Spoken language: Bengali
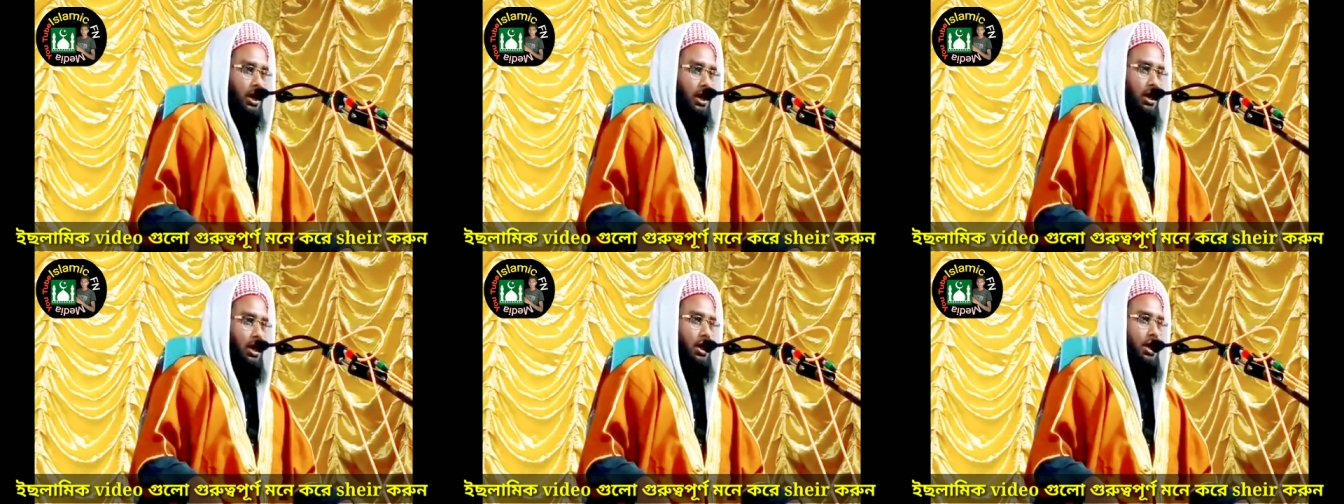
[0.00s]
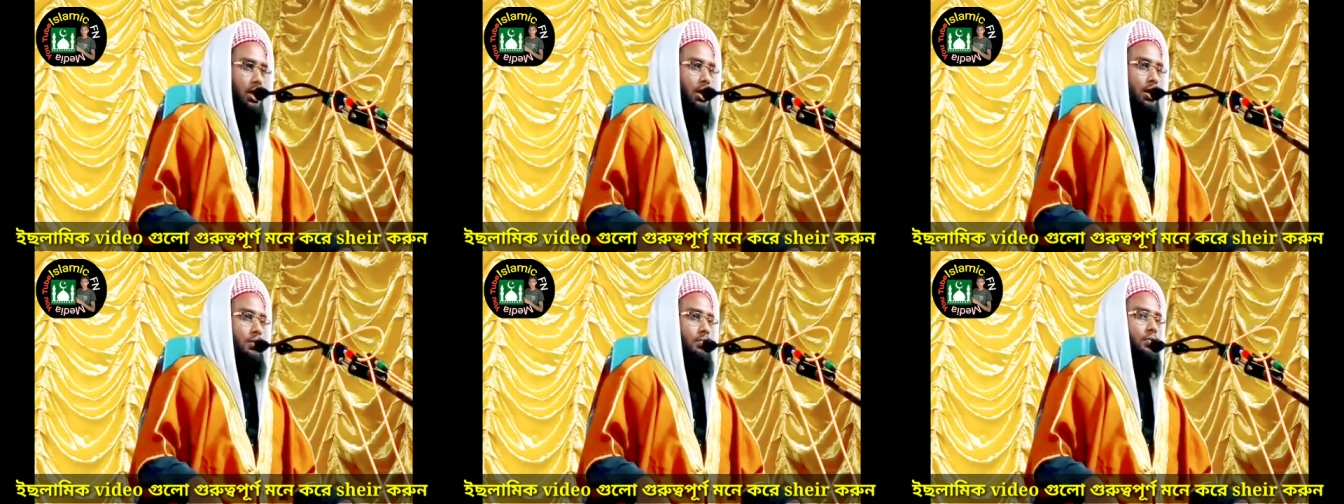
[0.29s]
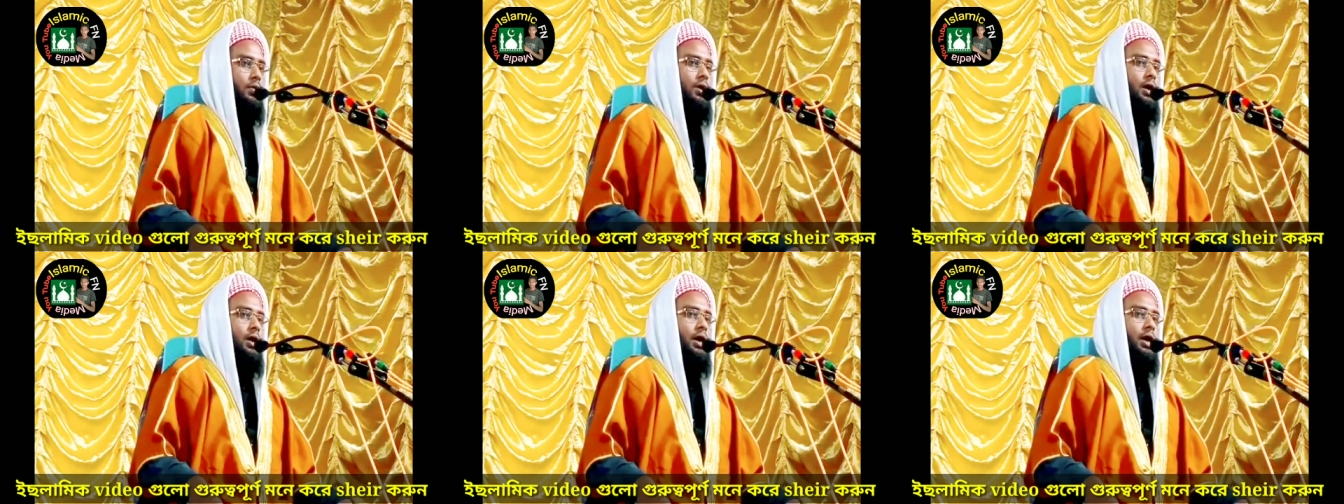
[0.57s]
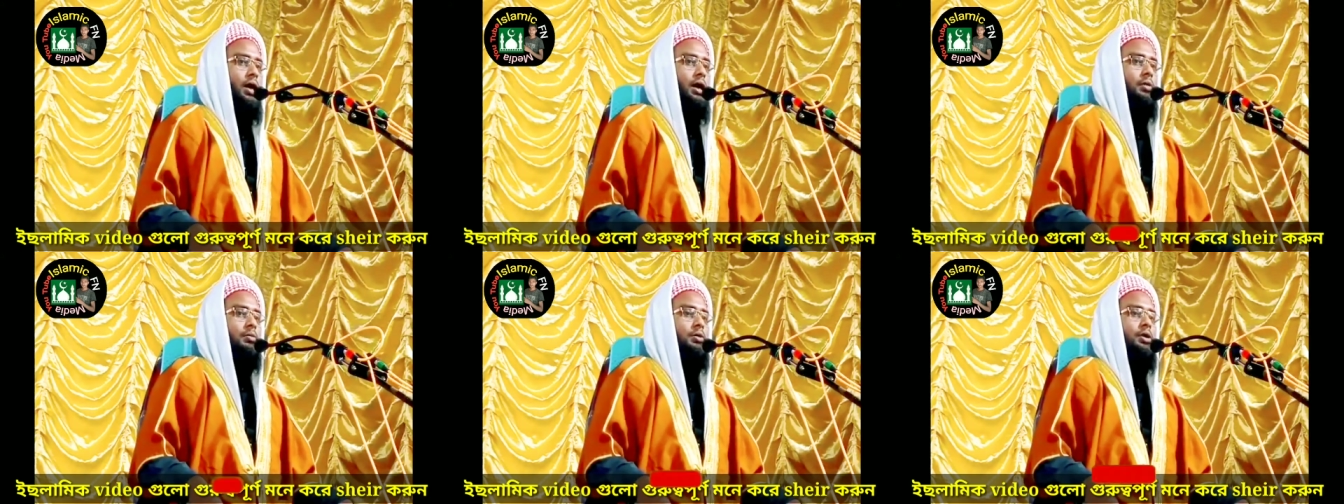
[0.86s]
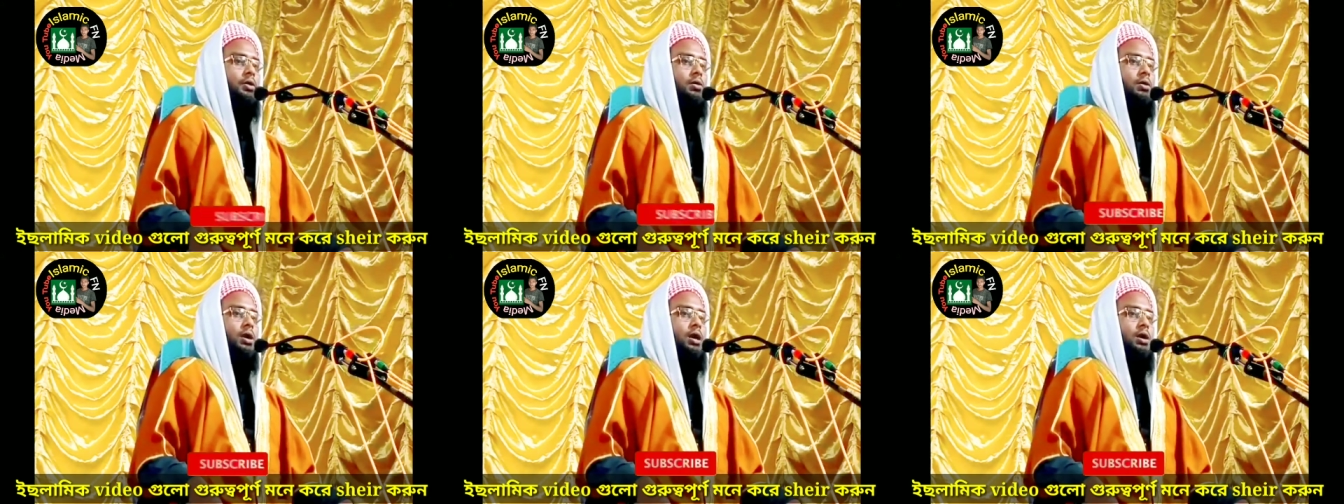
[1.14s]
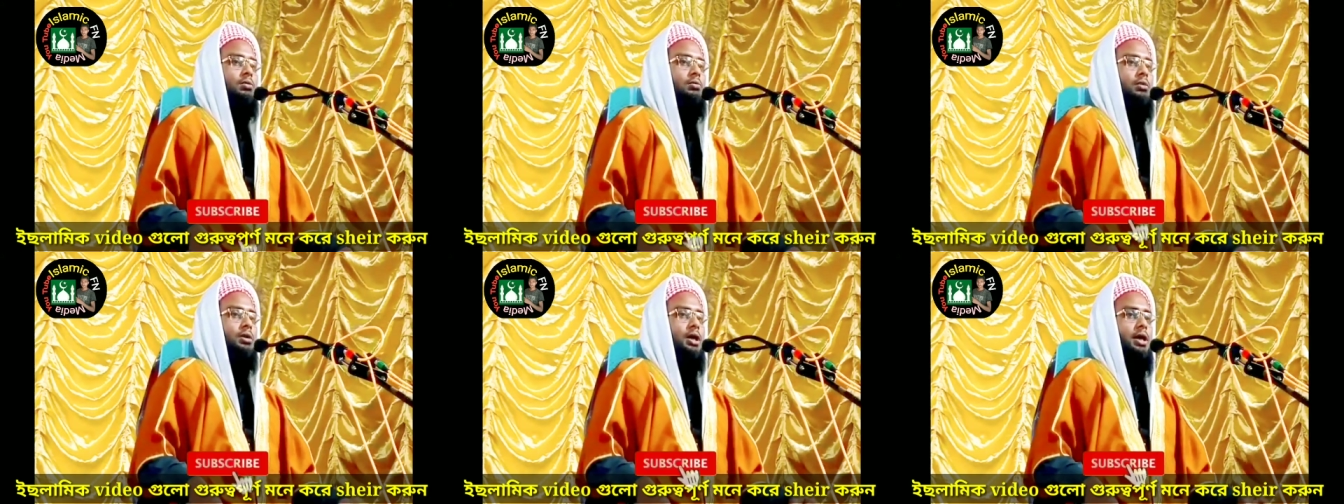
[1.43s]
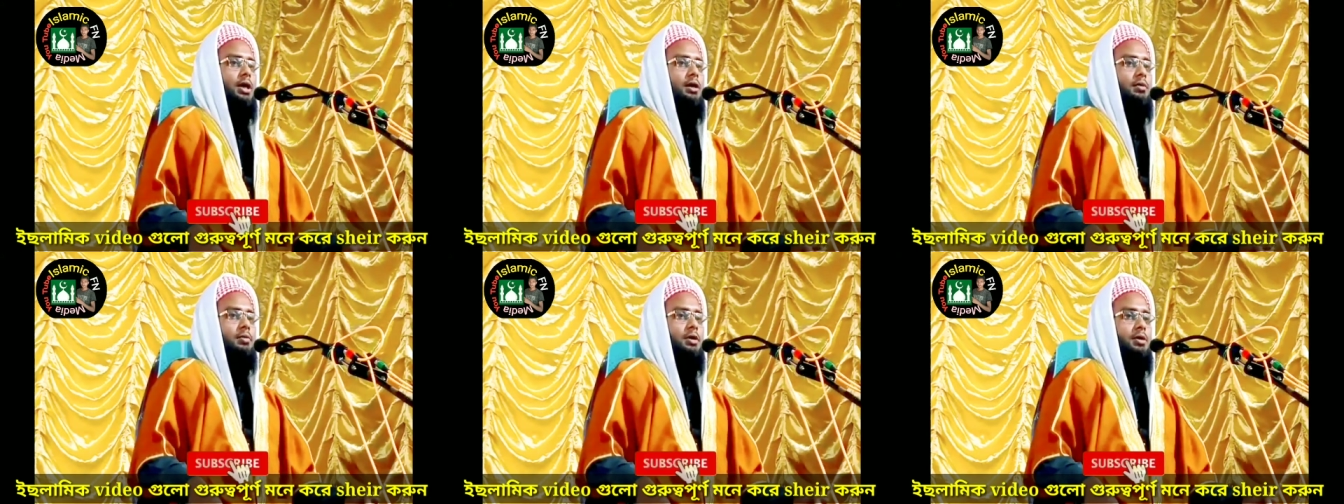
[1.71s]
আল্লাহ রাব্বুল আলামিন কোরআনুল
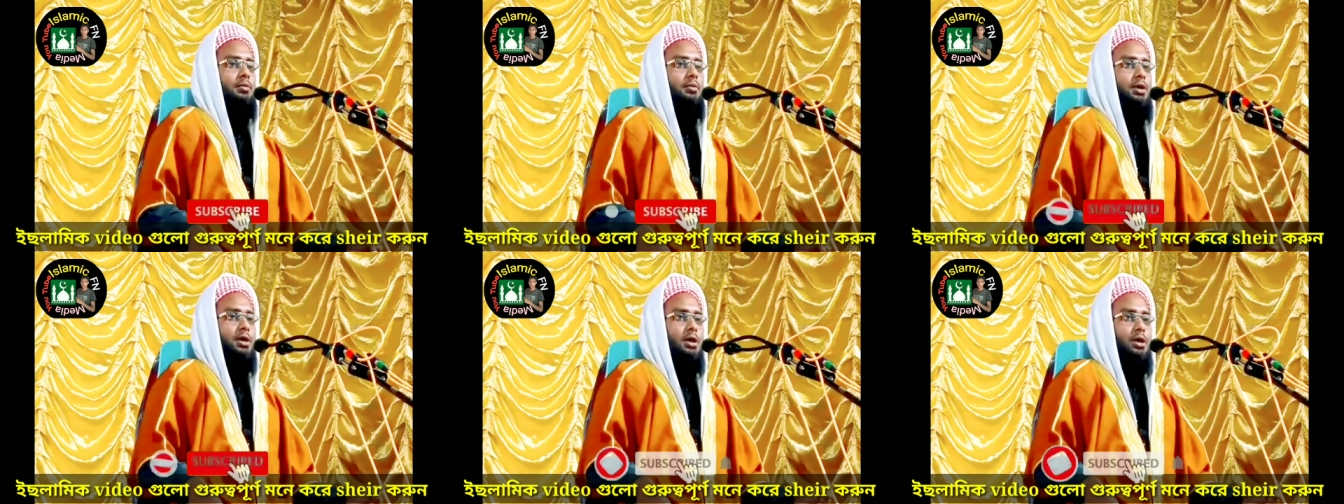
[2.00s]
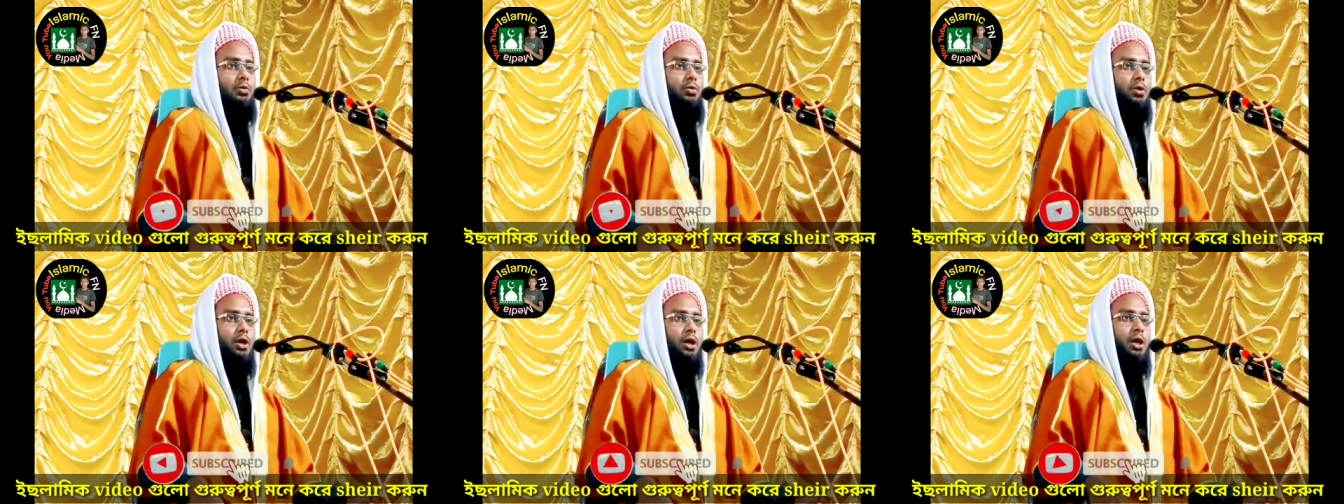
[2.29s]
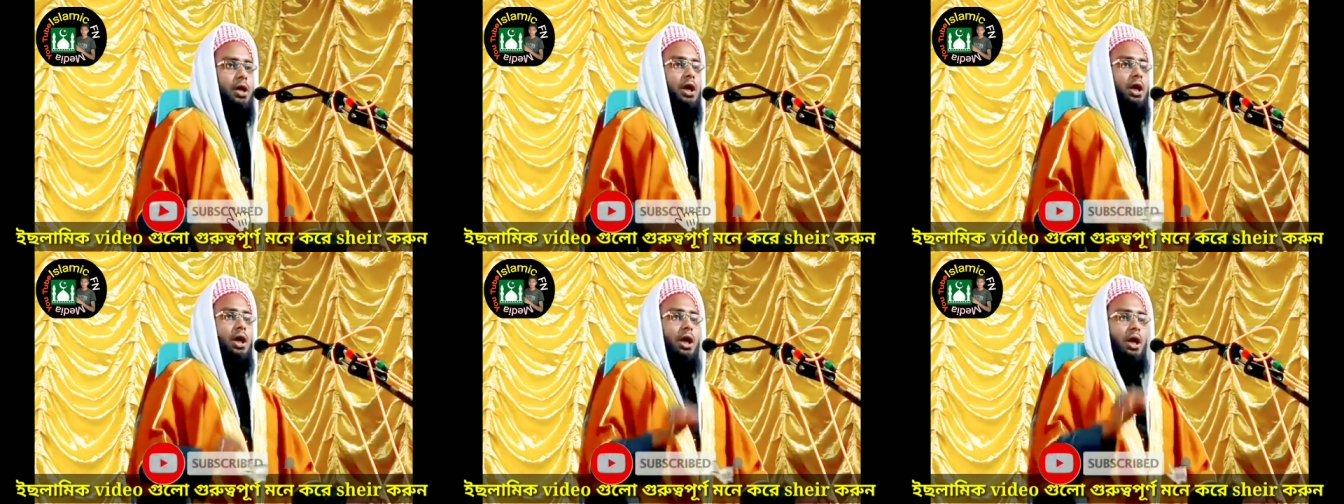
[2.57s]
কারীমের ভিতরে বলে